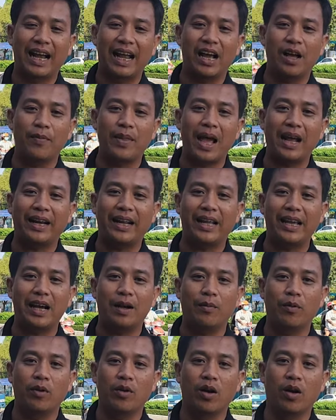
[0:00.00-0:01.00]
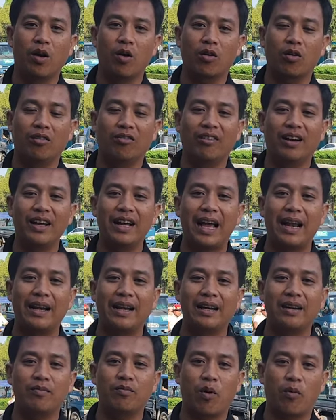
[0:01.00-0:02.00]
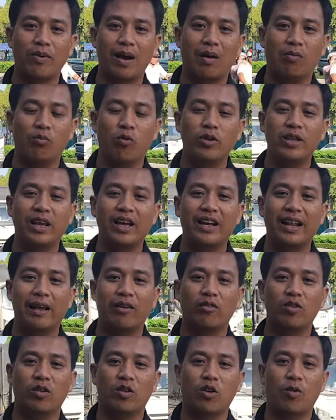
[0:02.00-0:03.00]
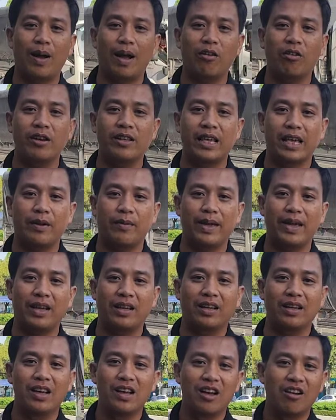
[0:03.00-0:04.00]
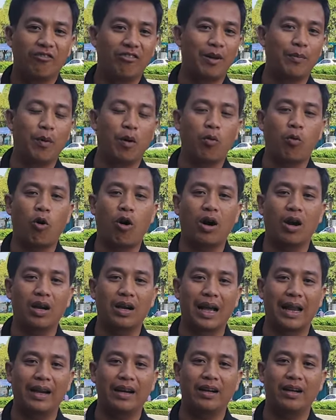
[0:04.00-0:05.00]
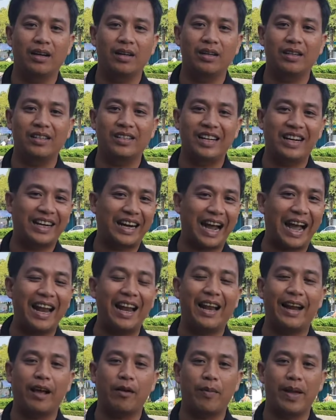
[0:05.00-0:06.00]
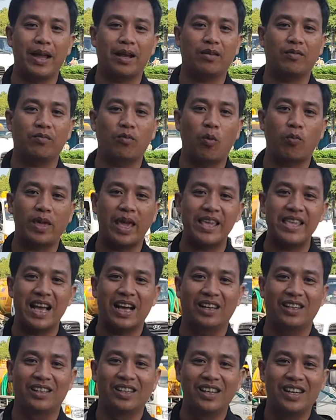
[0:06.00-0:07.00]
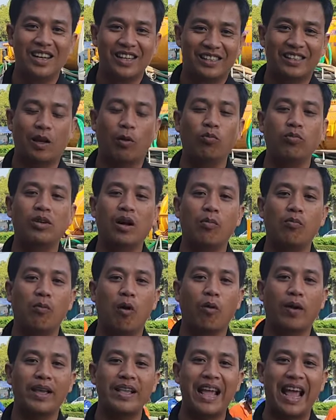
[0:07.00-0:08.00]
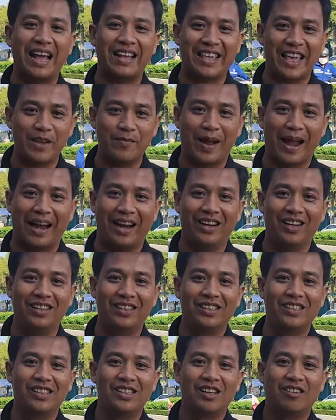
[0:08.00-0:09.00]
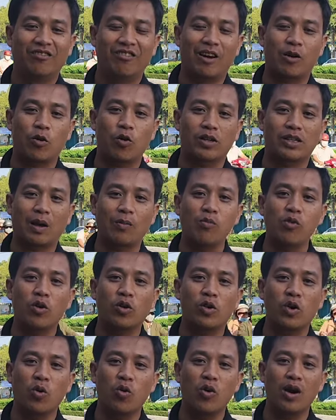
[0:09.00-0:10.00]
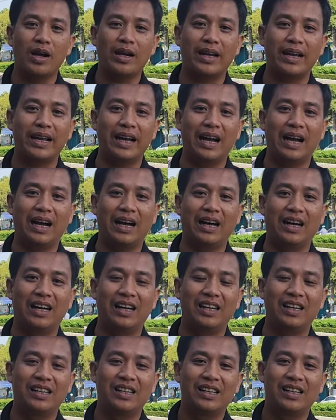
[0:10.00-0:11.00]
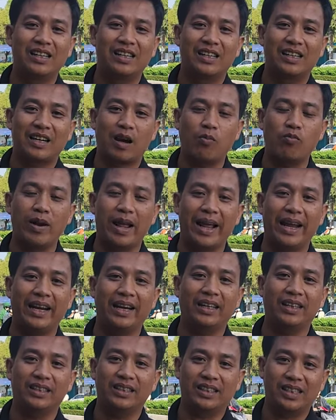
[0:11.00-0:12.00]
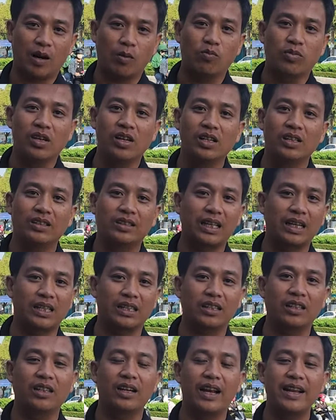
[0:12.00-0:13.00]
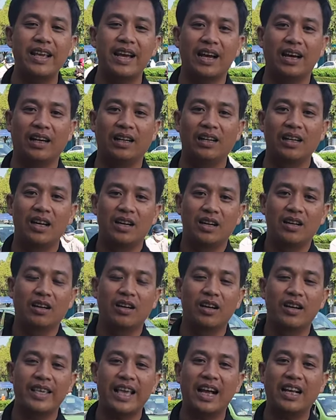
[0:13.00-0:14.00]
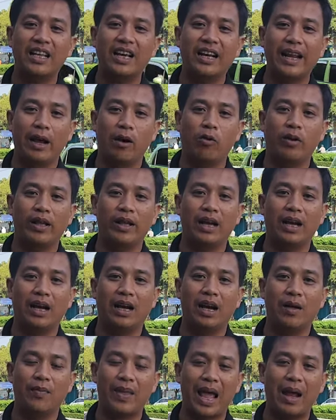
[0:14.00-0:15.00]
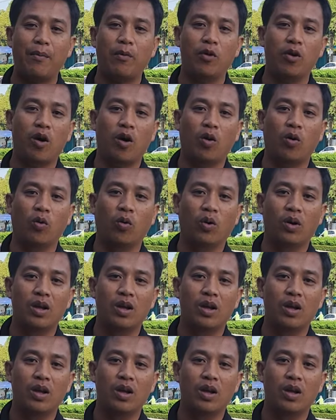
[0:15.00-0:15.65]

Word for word: ngày hôm nay thì Bùi Hồ cùng với anh một Đồng muốn giới thiệu cho cô bác quý anh chị biết Về một hoàn cảnh khá là đặc biệt Một dị nhân sống trong một cái nhà dị bản Và cuộc sống của chú thì không điện, không nước từ xưa đến giờ Được người dân giới thiệu thì hôm nay Bùi Hồ